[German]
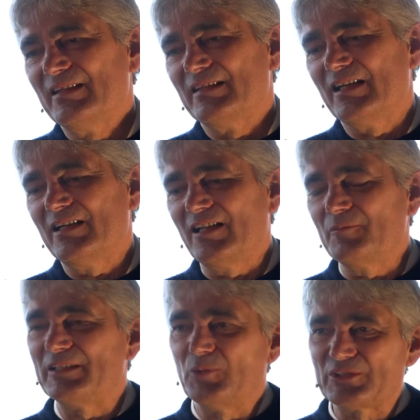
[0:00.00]
Ja, dann haben
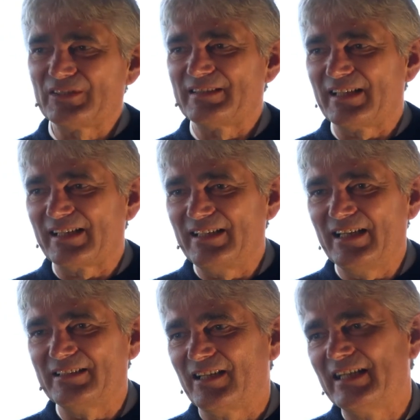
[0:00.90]
wir dem Lotsen das
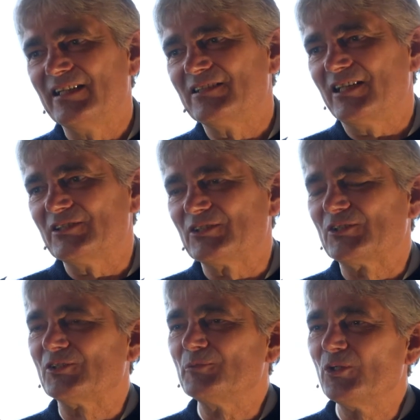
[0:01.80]
erklärt. Der Engländer hatte
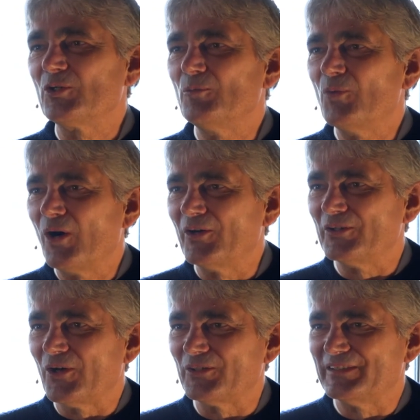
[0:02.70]
zum Glück Humor
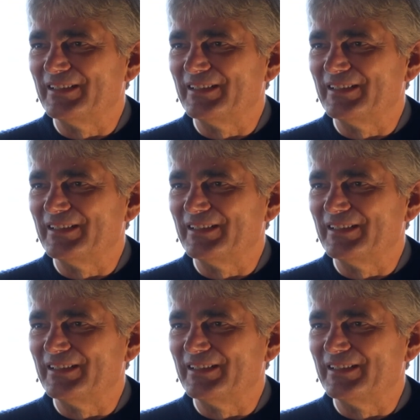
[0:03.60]
und auch, ein,